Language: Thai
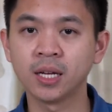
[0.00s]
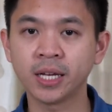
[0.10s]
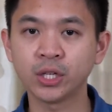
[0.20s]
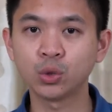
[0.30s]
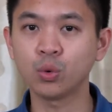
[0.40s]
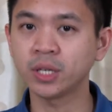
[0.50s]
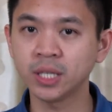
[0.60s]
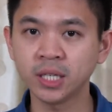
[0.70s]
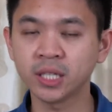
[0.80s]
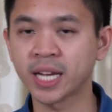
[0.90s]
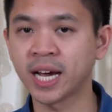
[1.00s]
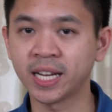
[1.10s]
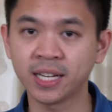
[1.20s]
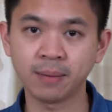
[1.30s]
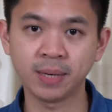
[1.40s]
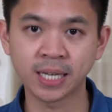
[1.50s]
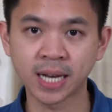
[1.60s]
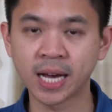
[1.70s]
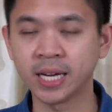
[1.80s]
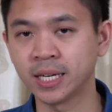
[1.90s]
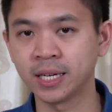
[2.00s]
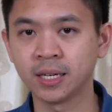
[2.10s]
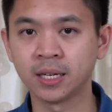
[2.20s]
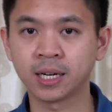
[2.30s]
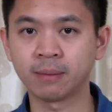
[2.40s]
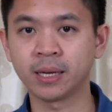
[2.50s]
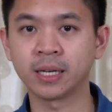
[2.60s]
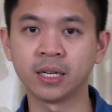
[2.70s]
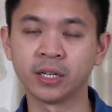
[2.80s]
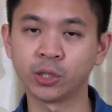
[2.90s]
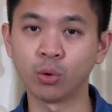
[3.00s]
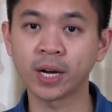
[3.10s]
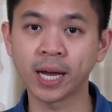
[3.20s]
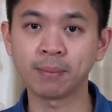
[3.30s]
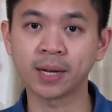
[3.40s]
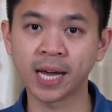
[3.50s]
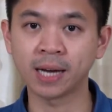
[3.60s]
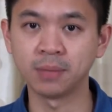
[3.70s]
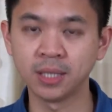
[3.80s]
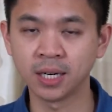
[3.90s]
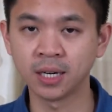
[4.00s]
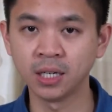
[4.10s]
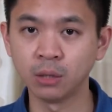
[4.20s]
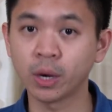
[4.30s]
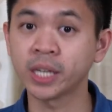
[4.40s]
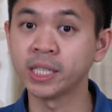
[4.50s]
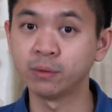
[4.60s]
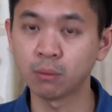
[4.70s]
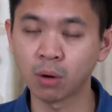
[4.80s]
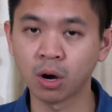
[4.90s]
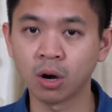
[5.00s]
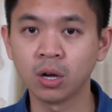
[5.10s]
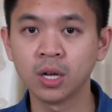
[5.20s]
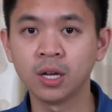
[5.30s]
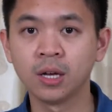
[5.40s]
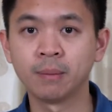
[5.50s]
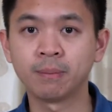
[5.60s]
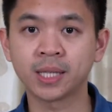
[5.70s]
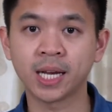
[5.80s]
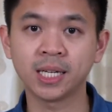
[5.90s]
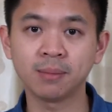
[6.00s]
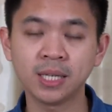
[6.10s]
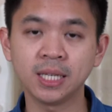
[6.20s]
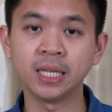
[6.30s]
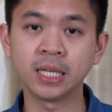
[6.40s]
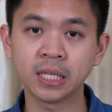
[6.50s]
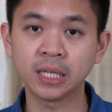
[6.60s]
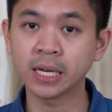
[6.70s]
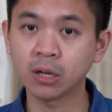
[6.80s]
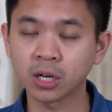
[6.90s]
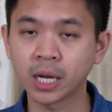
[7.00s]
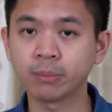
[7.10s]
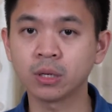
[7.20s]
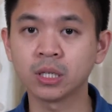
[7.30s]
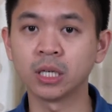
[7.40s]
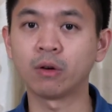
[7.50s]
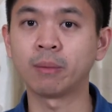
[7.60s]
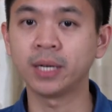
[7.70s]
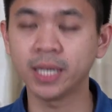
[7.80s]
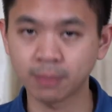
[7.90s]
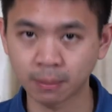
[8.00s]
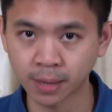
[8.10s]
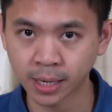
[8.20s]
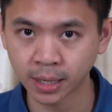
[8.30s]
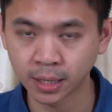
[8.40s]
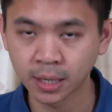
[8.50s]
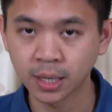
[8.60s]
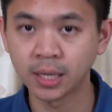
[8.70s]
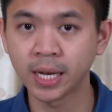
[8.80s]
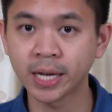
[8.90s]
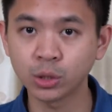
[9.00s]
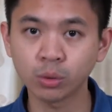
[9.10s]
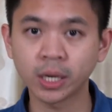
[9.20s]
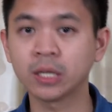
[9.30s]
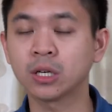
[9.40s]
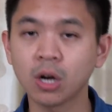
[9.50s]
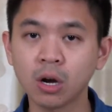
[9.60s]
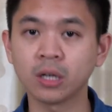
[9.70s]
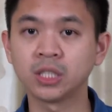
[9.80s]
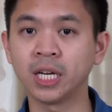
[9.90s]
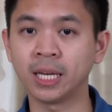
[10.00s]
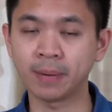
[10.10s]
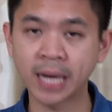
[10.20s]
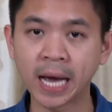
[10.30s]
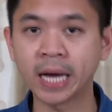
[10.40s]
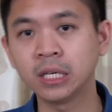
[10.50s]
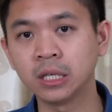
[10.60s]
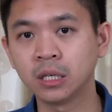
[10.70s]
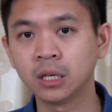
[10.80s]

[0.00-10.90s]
ในช่วงที่สหรัฐอเมริกาเนี่ยกำลังเกิดสงครามกลางเมืองหรือว่าซิวิลวอร์ประธานาธิบดีลิงคอล์นแน่นอนครับก็เกิดความเครียดมากๆและช่วงนั้นก็เจออีกปัญหาหนึ่ง